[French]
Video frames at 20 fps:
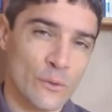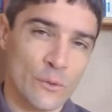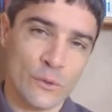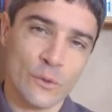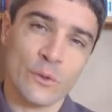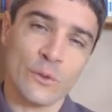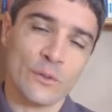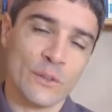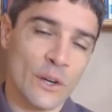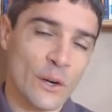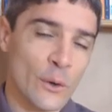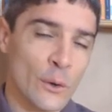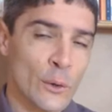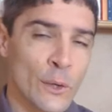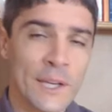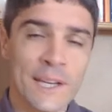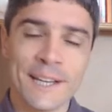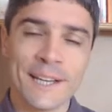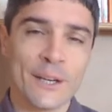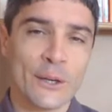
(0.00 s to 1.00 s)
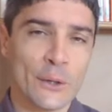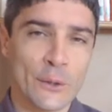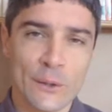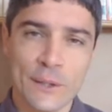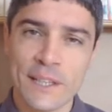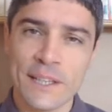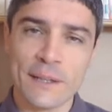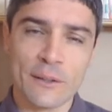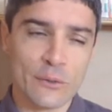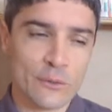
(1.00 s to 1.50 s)
On va relire et
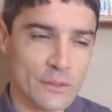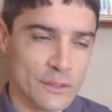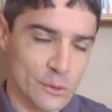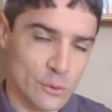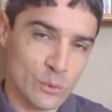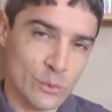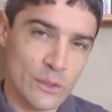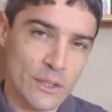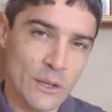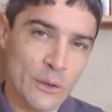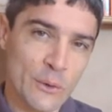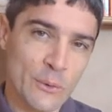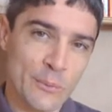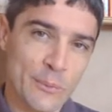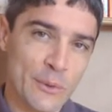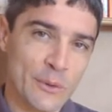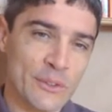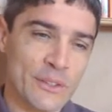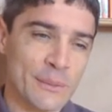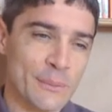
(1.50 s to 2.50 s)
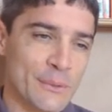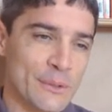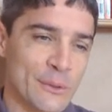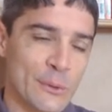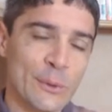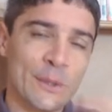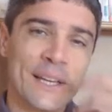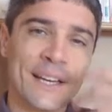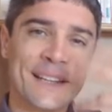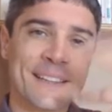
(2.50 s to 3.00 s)
relire, on va tout décomposer parce
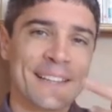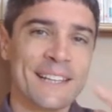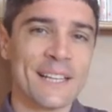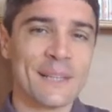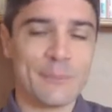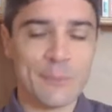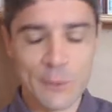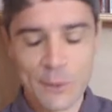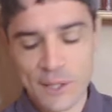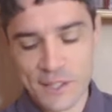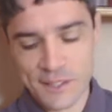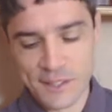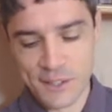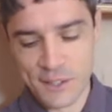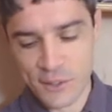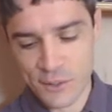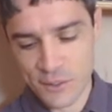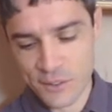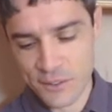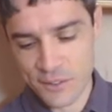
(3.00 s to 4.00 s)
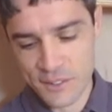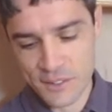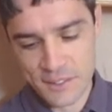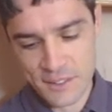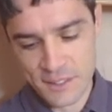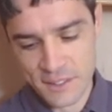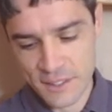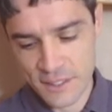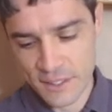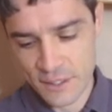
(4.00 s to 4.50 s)
qu'il y a un tas de mots là-dedans.
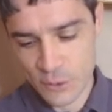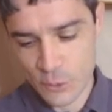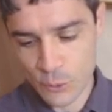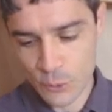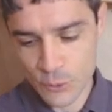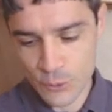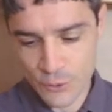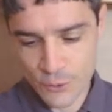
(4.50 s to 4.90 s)
Donc,